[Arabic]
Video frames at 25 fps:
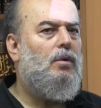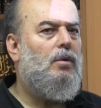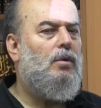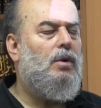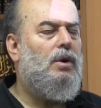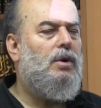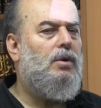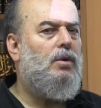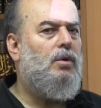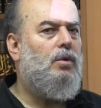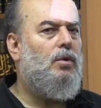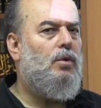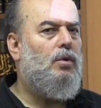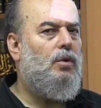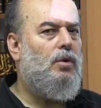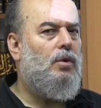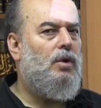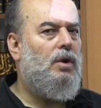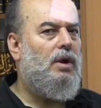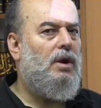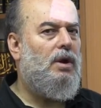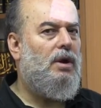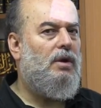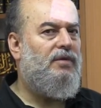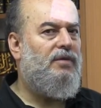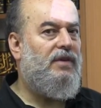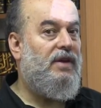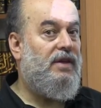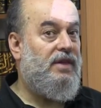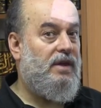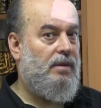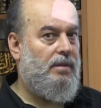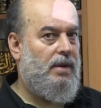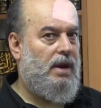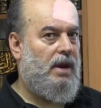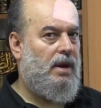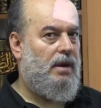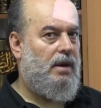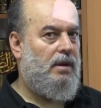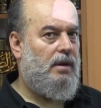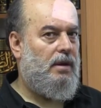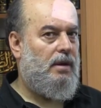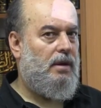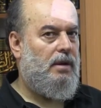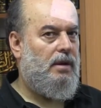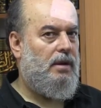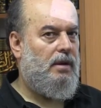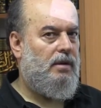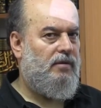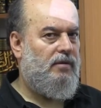وانه في ثمره
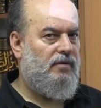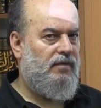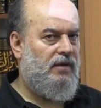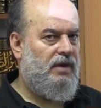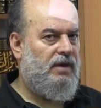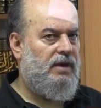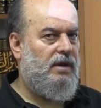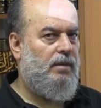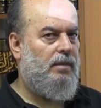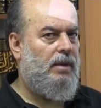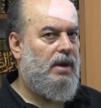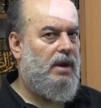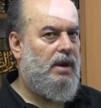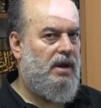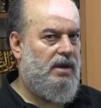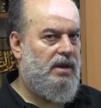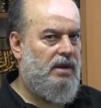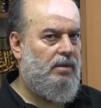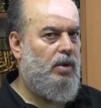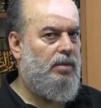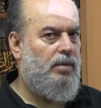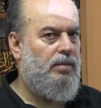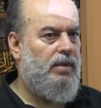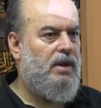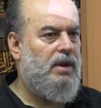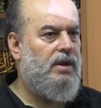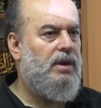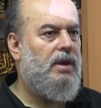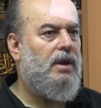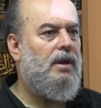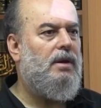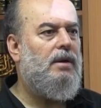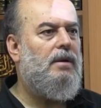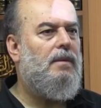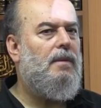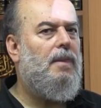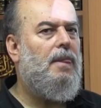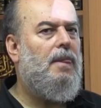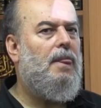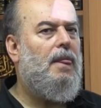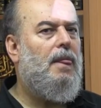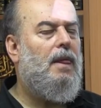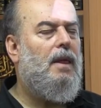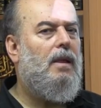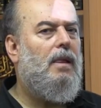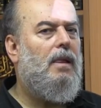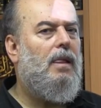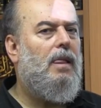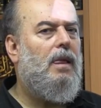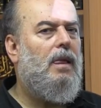في ثمره هذا مهم كثير
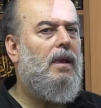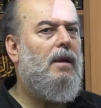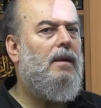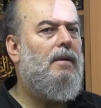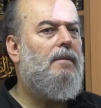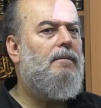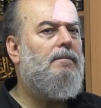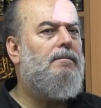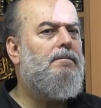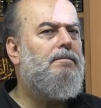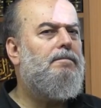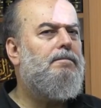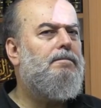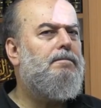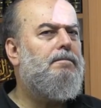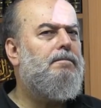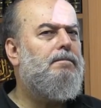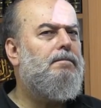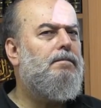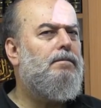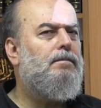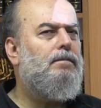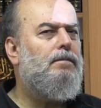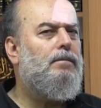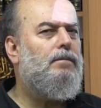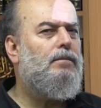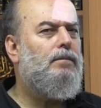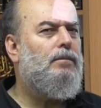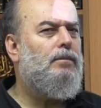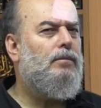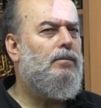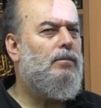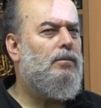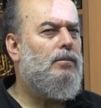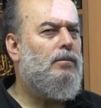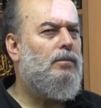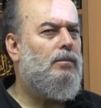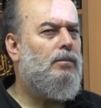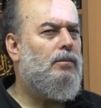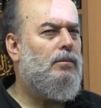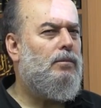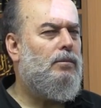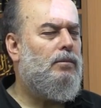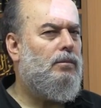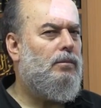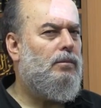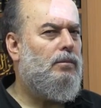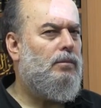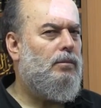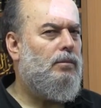لانه بعطيك اشاره
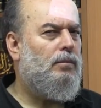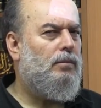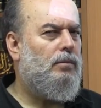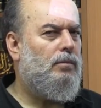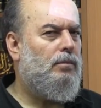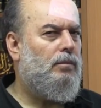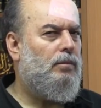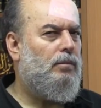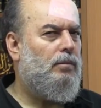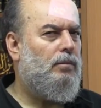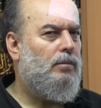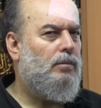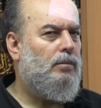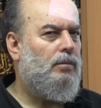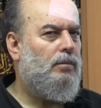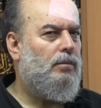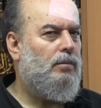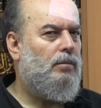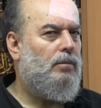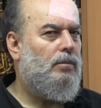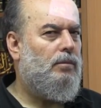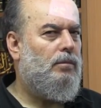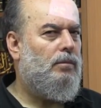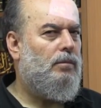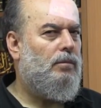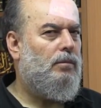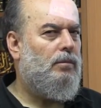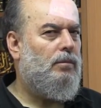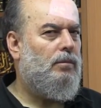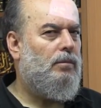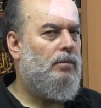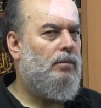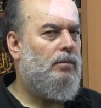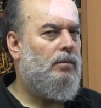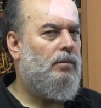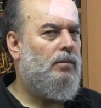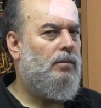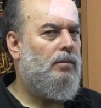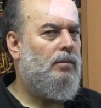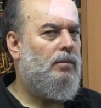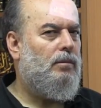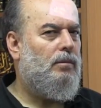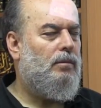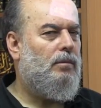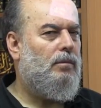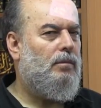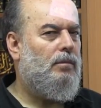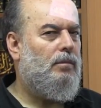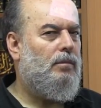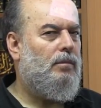انه في مرحله ل 41
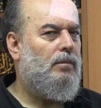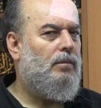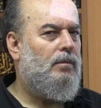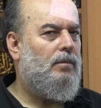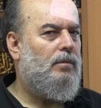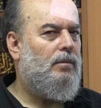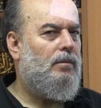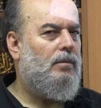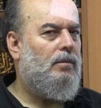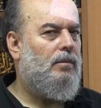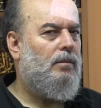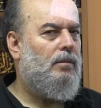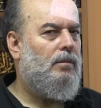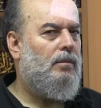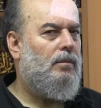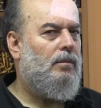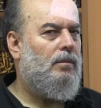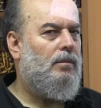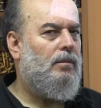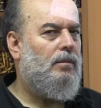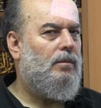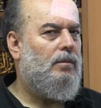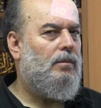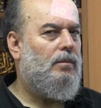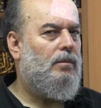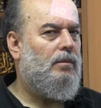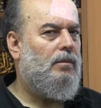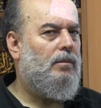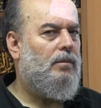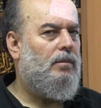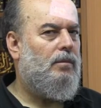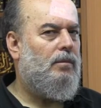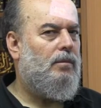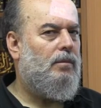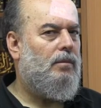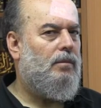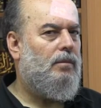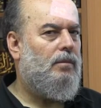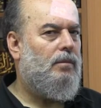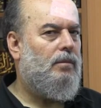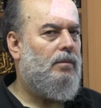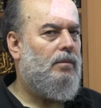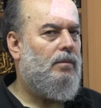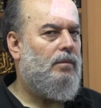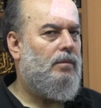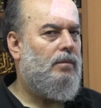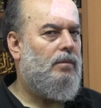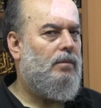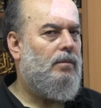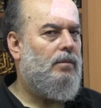من 22
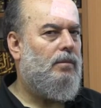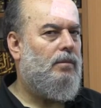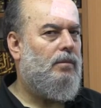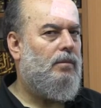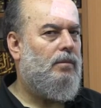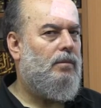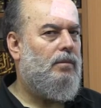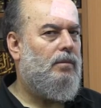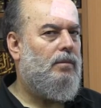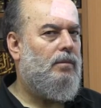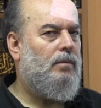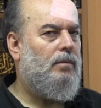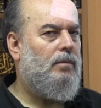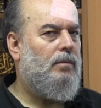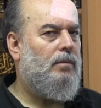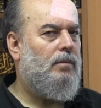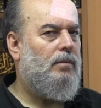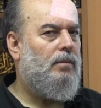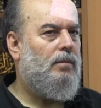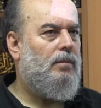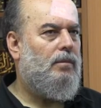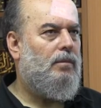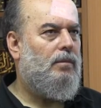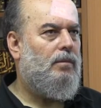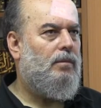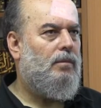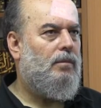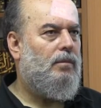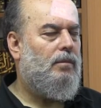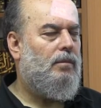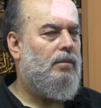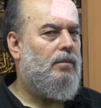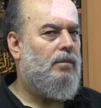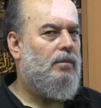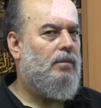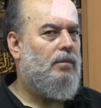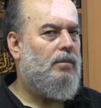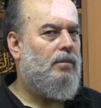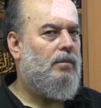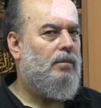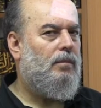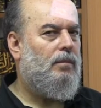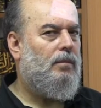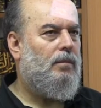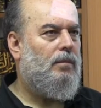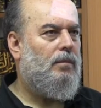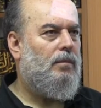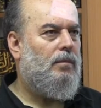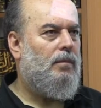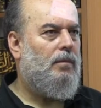ولا 73
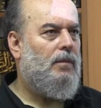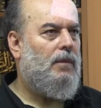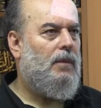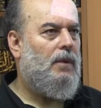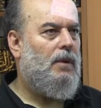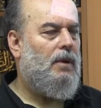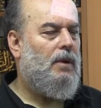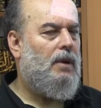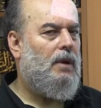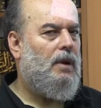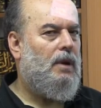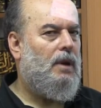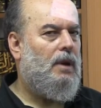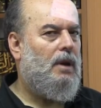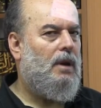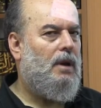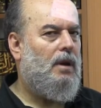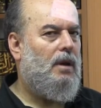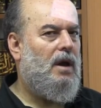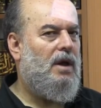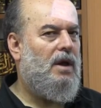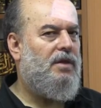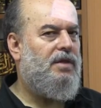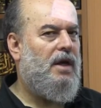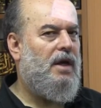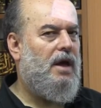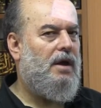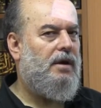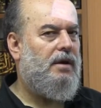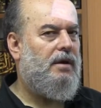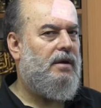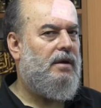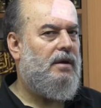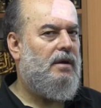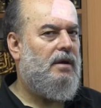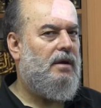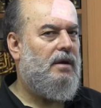آه، 2000 اثار